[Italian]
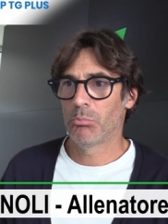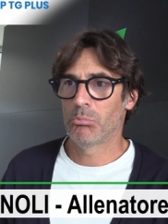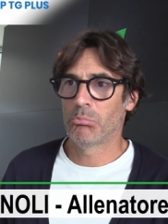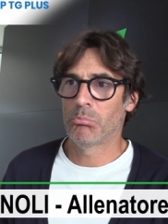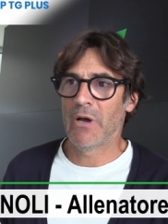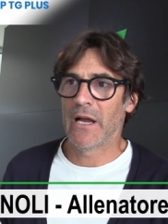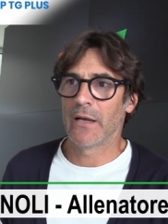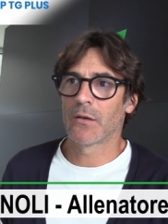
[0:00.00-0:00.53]

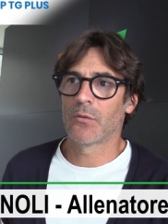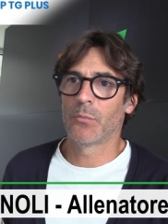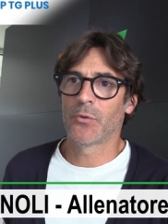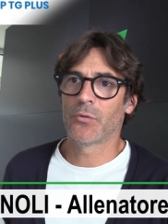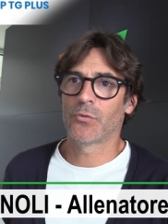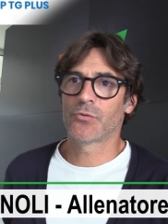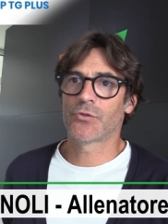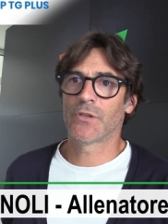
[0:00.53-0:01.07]
Ma come
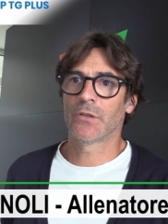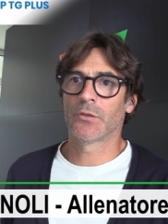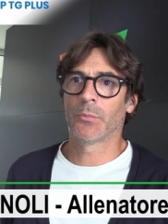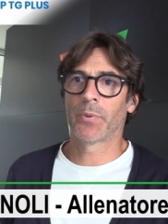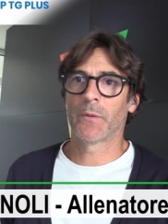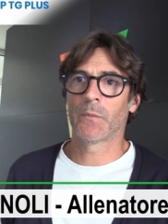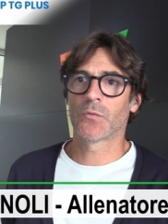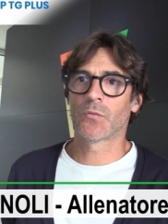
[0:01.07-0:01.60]
ho già detto
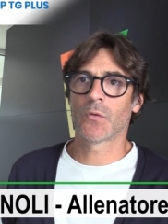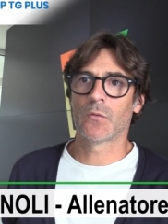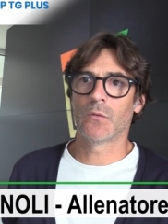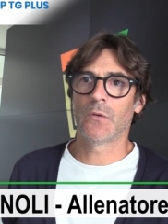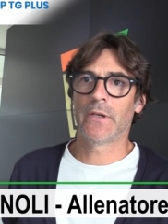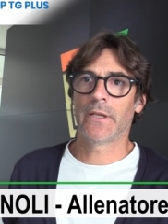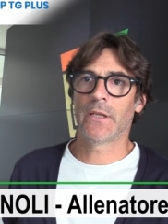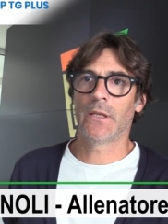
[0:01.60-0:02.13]
prima ai tuoi
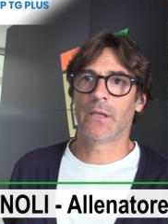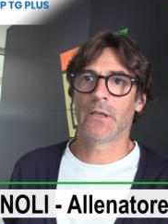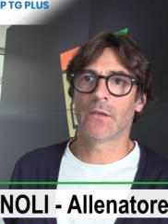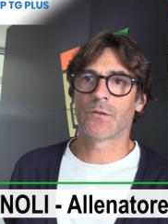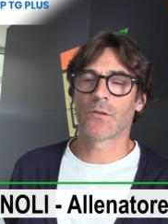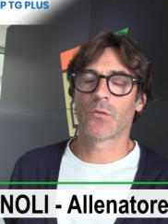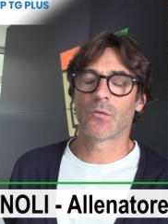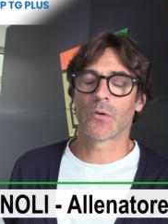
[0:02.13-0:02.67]
colleghi,
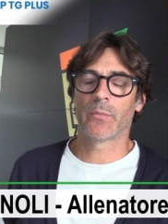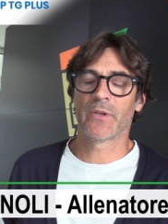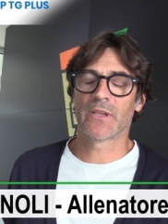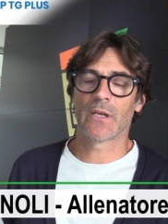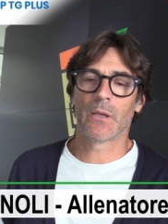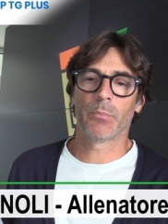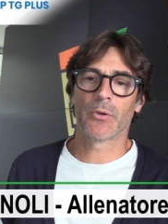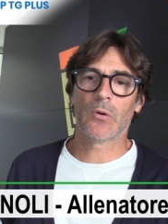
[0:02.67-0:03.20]

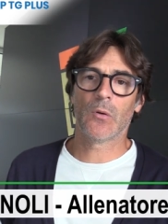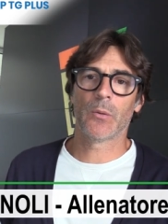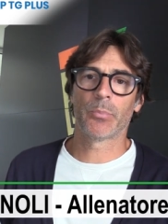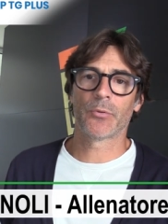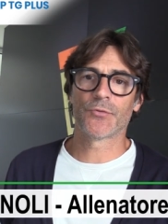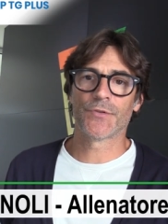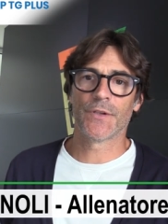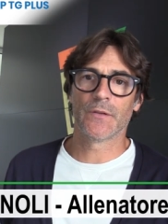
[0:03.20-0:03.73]
sicuramente la parola
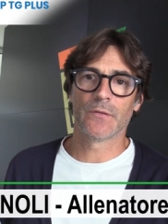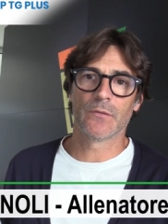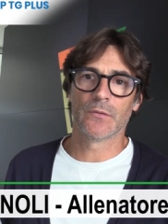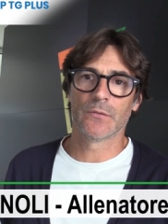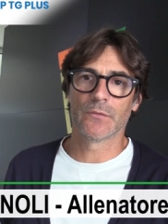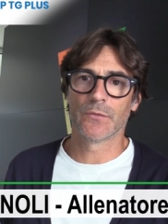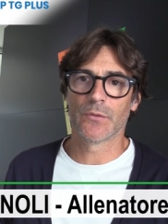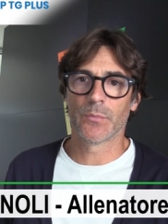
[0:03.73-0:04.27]
progetto.
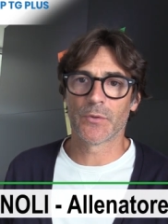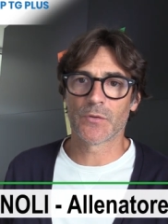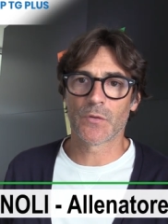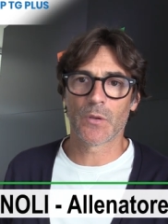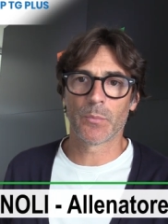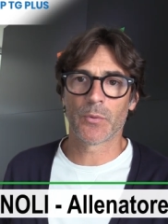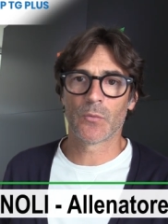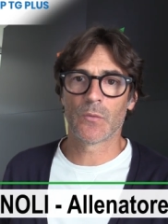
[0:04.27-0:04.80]
Io
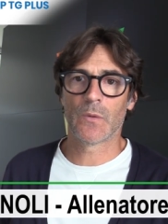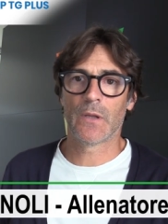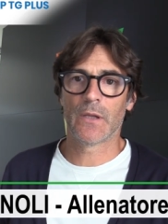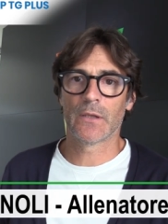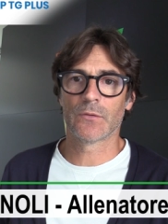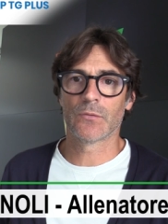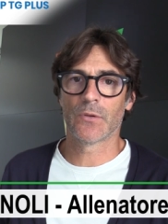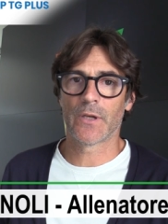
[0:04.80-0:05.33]
penso che per un
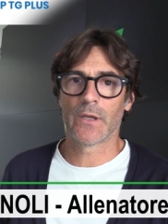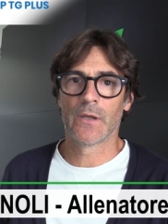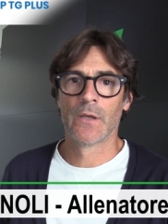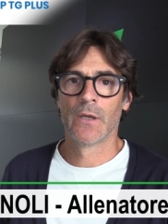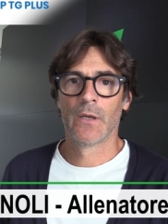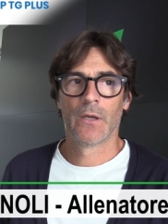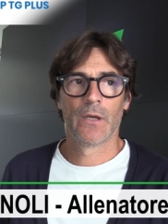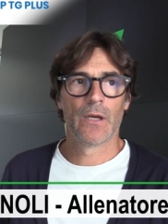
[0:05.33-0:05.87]
allenatore
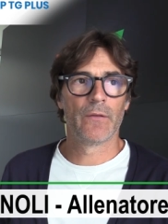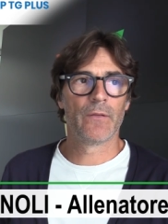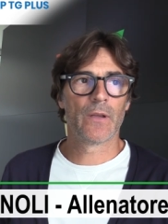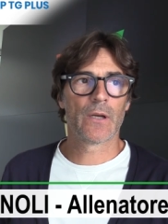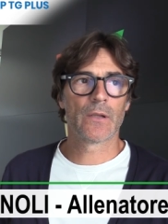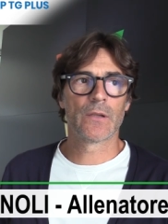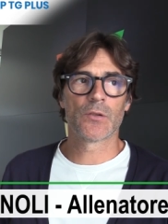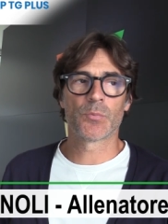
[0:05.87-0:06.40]

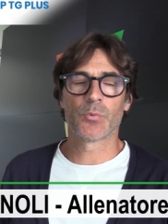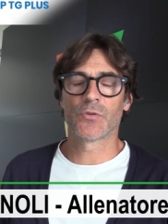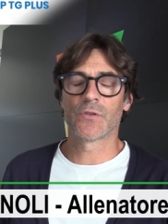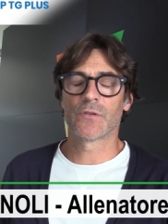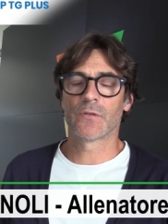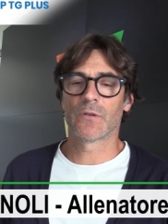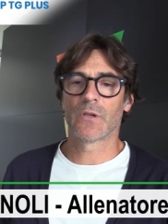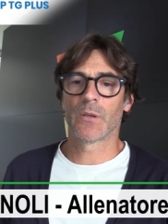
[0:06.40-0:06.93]
avere a
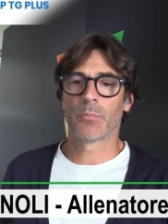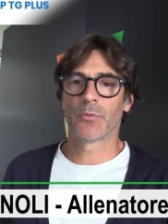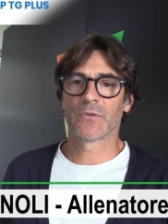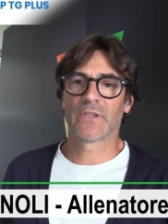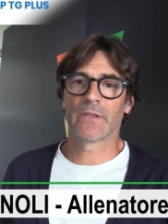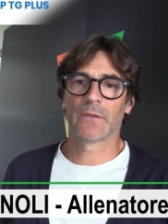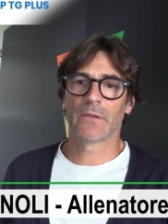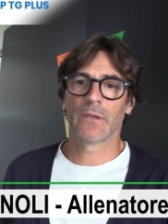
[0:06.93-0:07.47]
disposizione
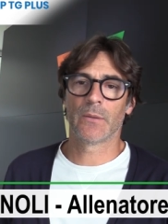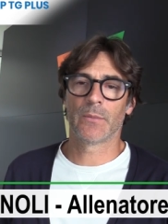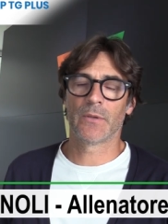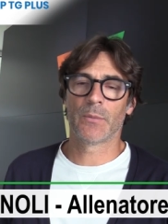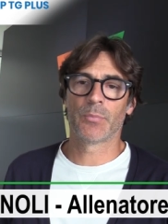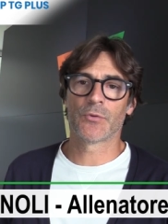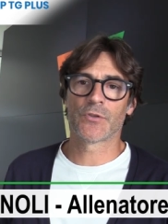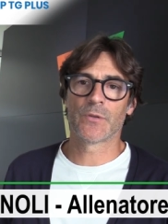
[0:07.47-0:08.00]
la, la,
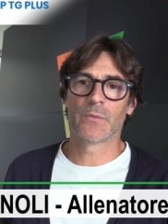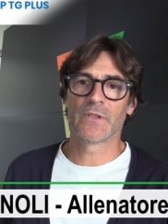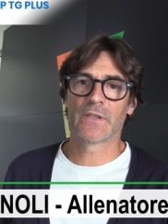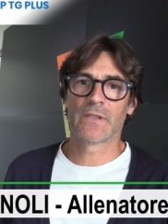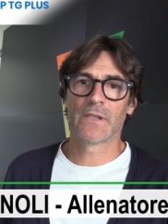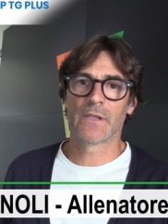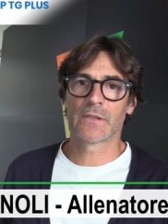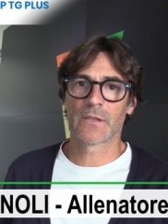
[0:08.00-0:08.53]
la,
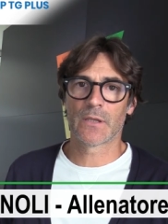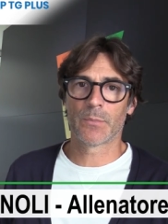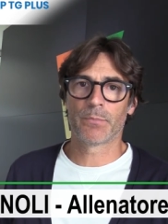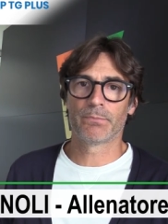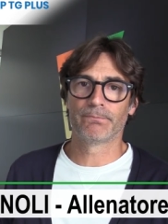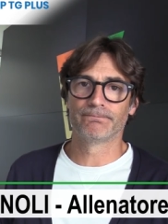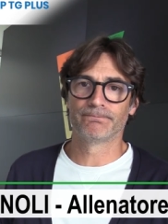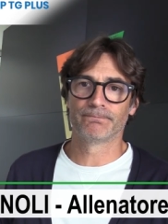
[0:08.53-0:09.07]
possibilità di essere
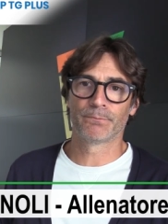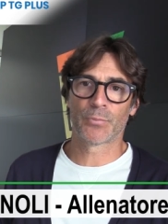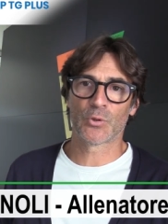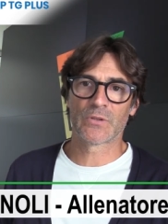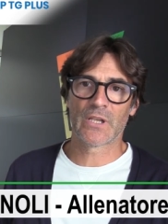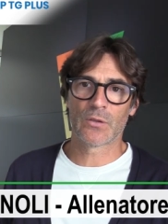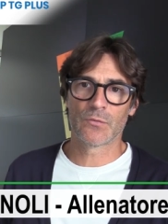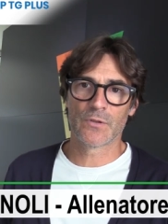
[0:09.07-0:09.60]

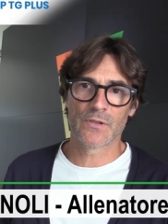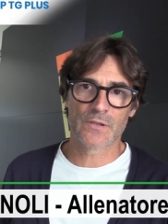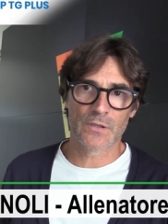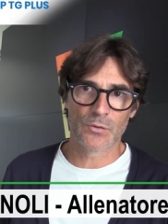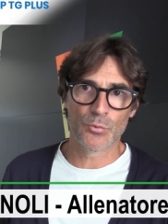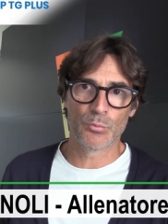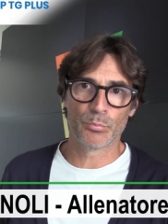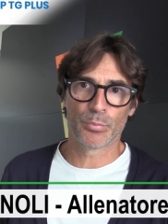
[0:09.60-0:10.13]
protagonista di un